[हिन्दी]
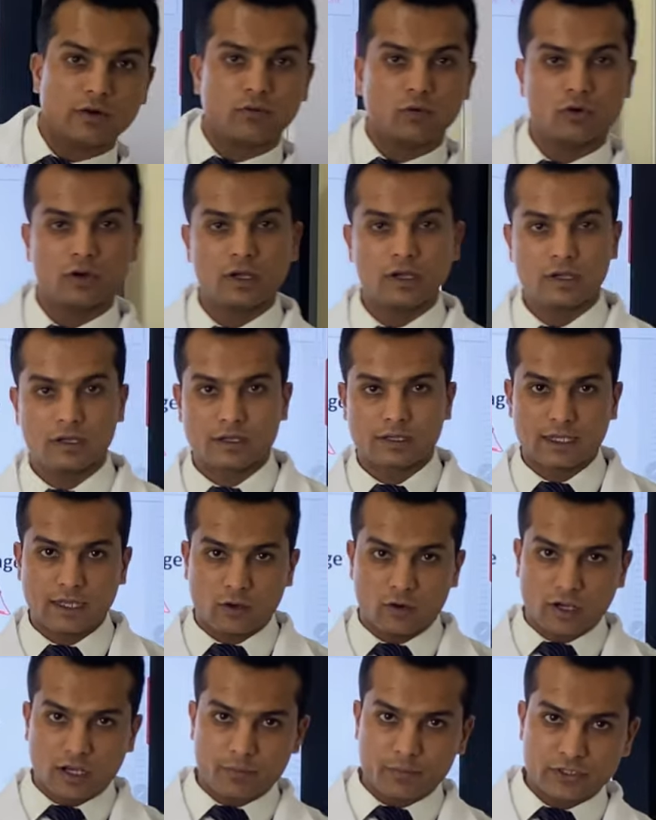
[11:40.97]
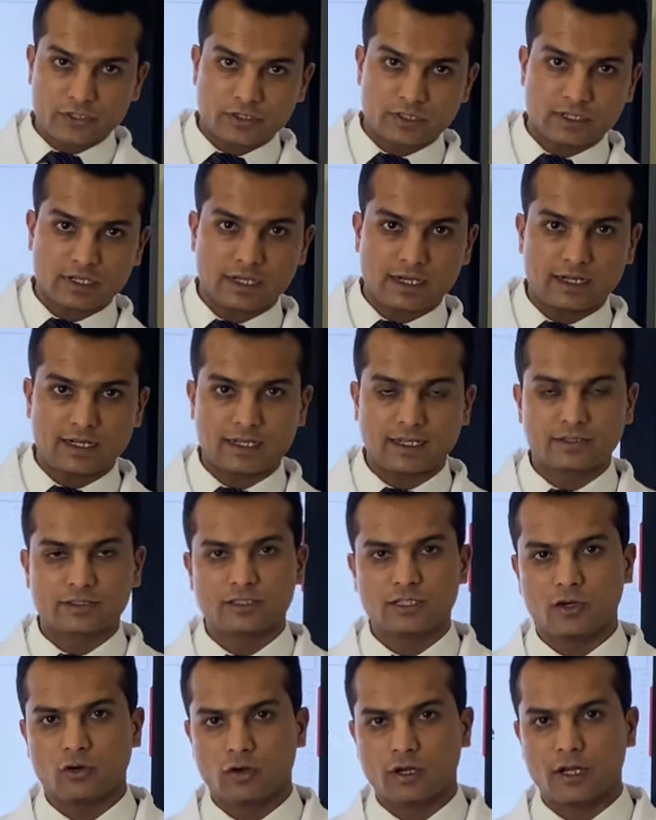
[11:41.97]
वो क्या होगा पेशेंट का
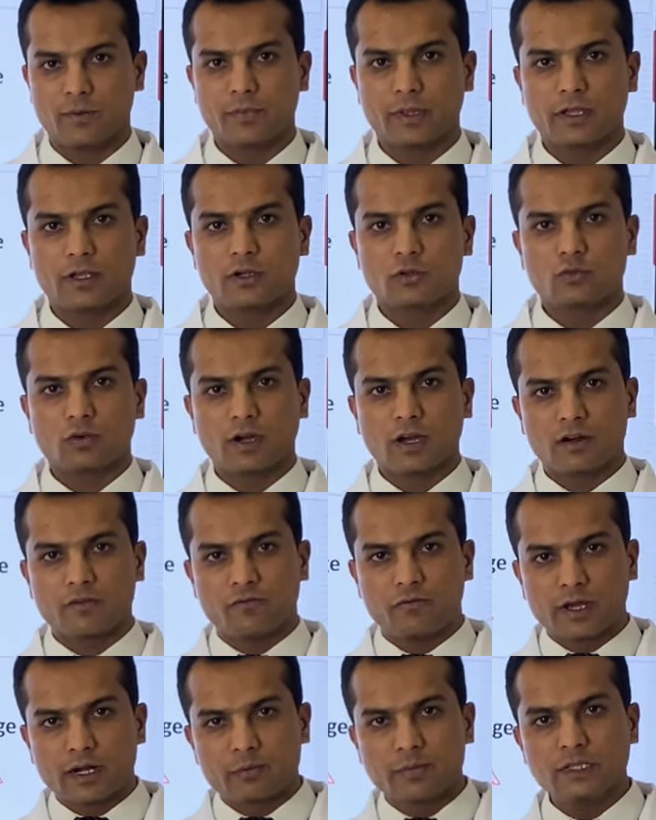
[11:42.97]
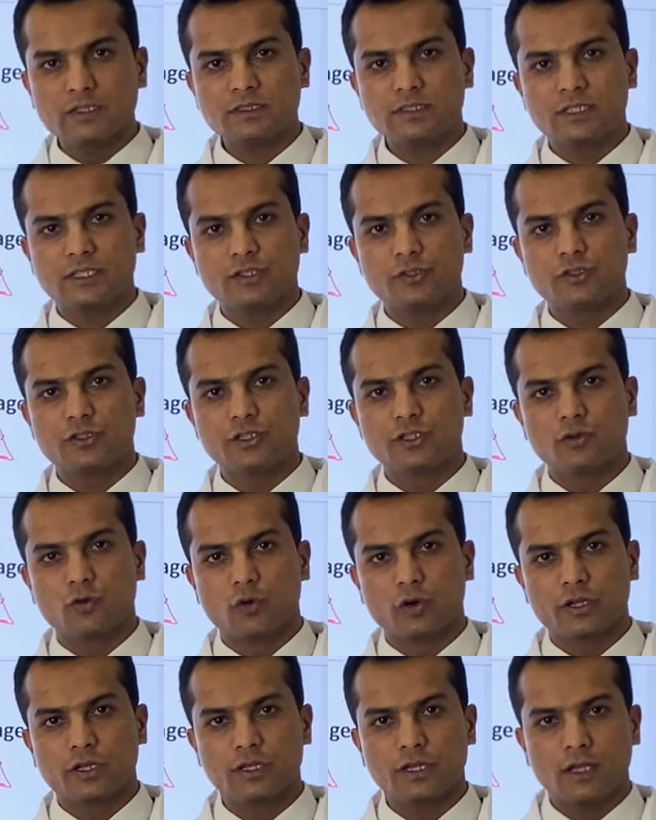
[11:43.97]
अटैक्जिया होगा तो अगर वर्मिस की इंजरी
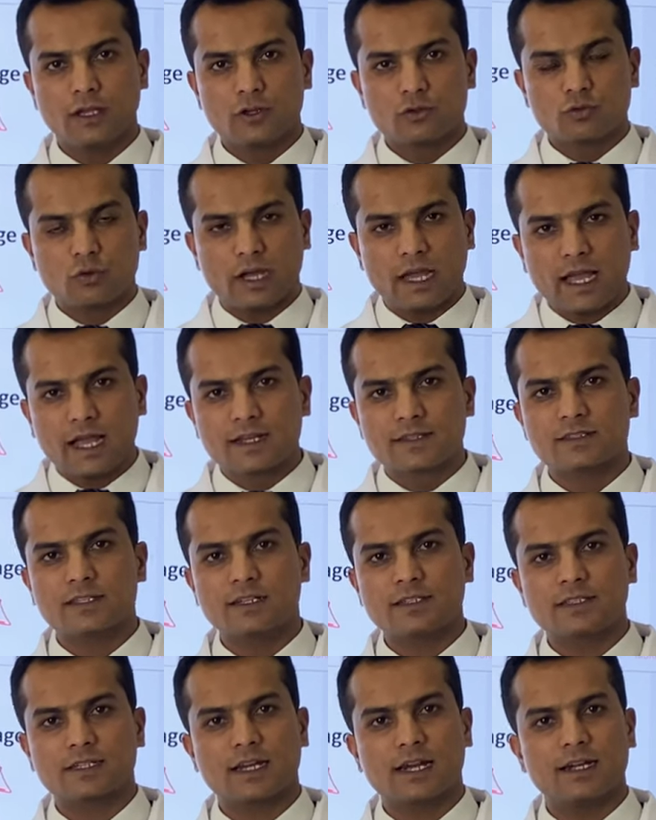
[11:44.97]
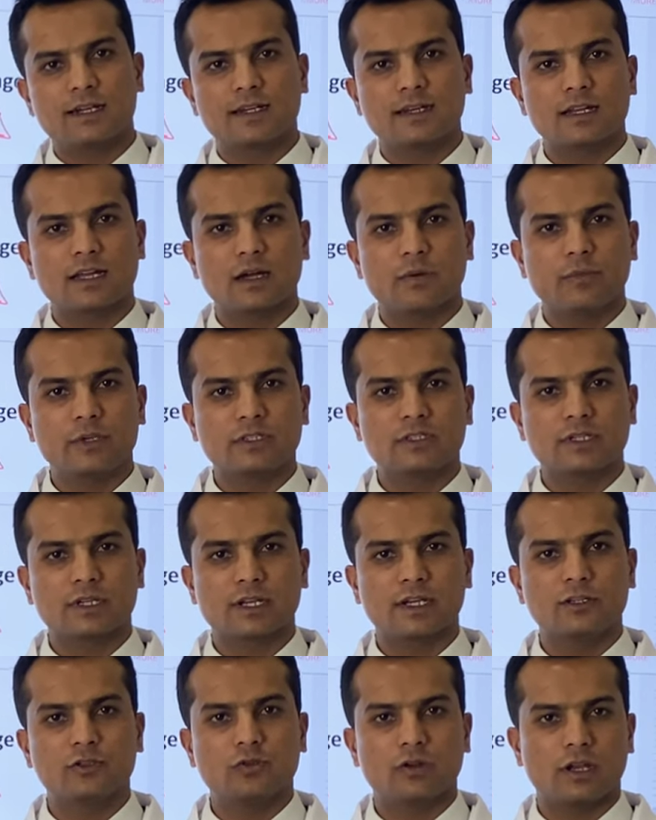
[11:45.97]
होगी तो एक्जियल स्केल्टन का
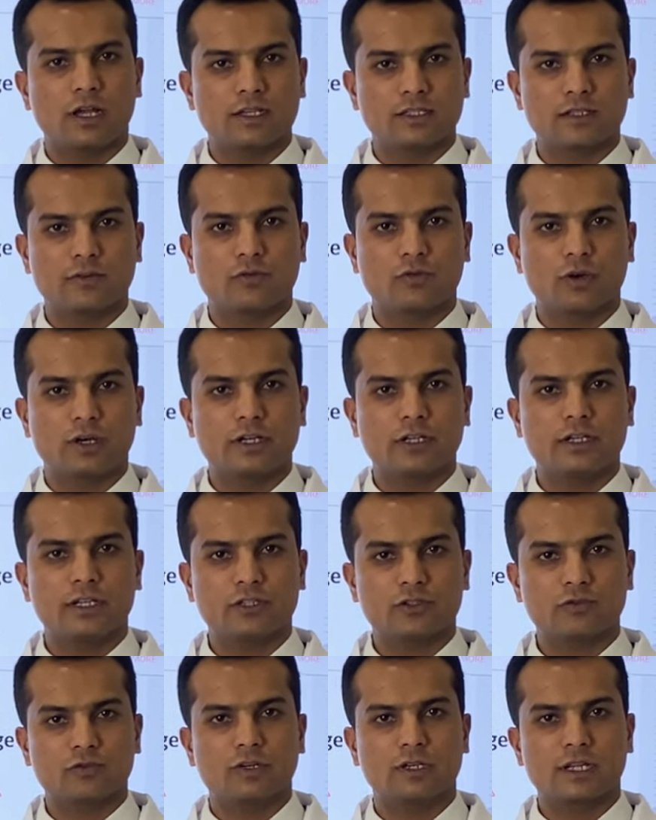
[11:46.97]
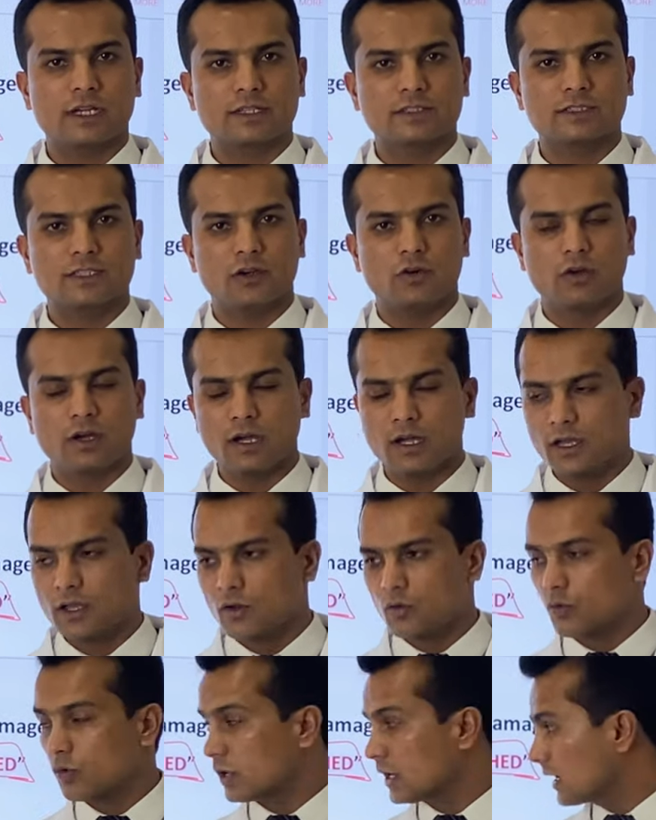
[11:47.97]
बेसिकली जो लॉस ऑफ कोऑर्डिनेशन और अटैक्जिया होगा
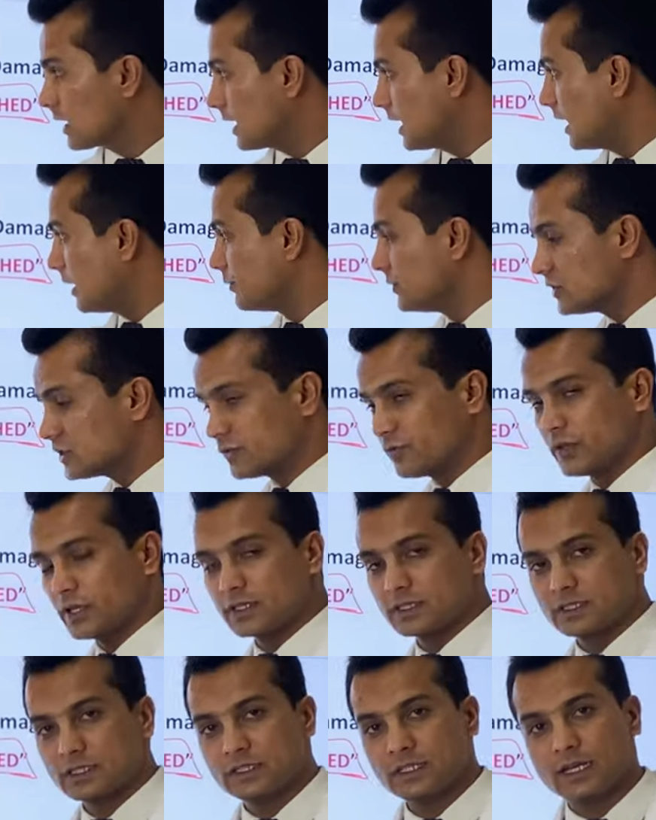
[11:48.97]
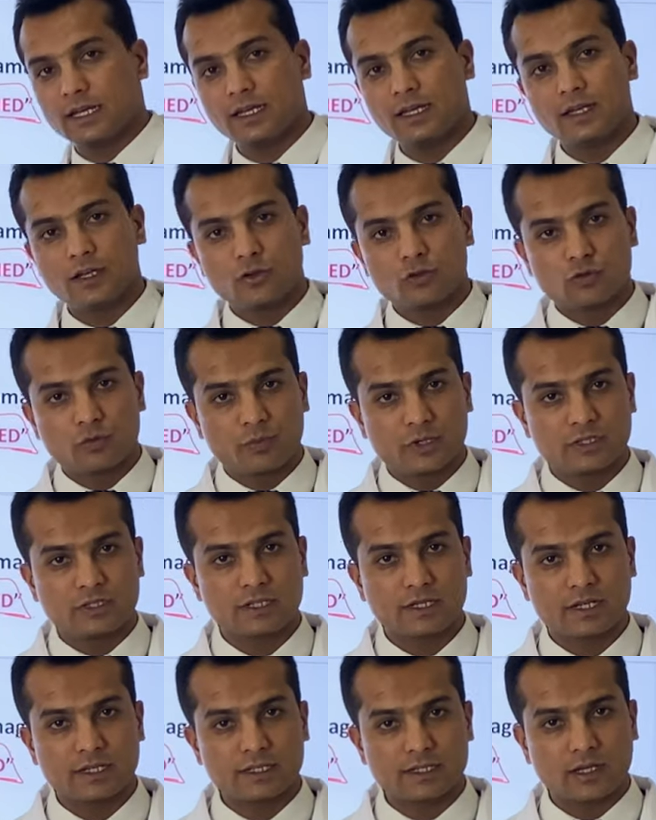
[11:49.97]
और अगर हेमिसफेयर्स की है तो
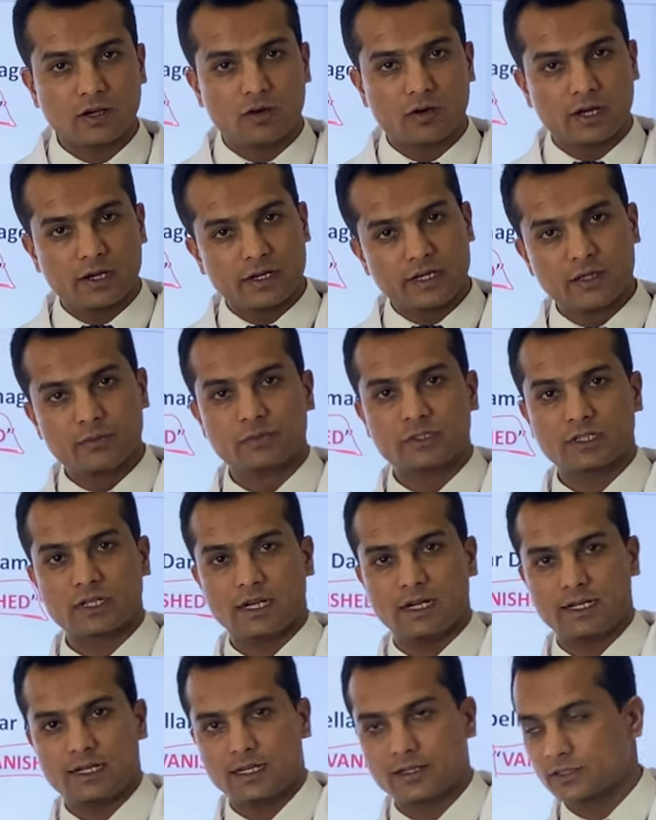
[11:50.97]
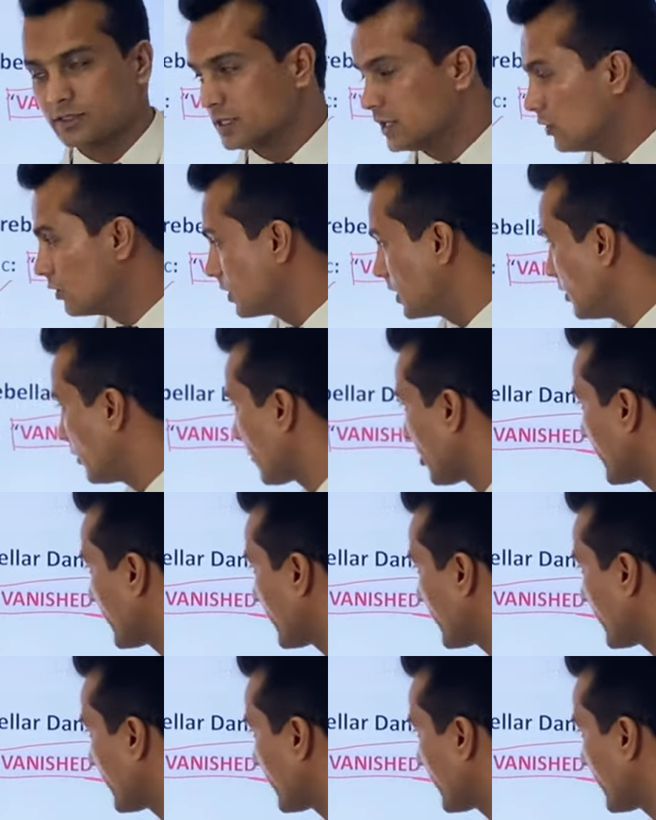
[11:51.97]
बेसिकली क्या होगा लिम्स का अटैक्जिया होगा